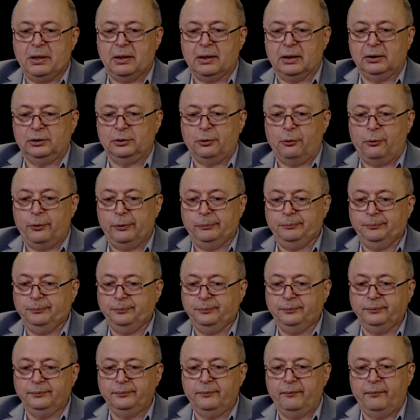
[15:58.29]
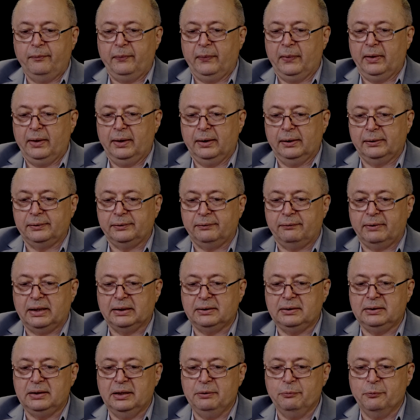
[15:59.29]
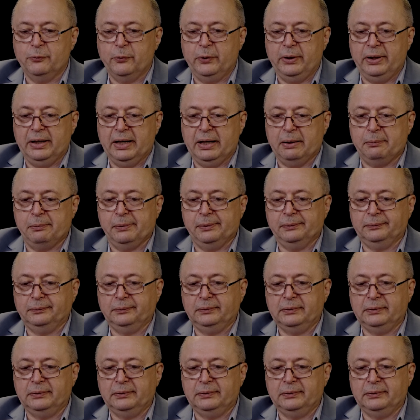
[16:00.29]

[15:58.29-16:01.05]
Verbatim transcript: хорошо. 27-й АП.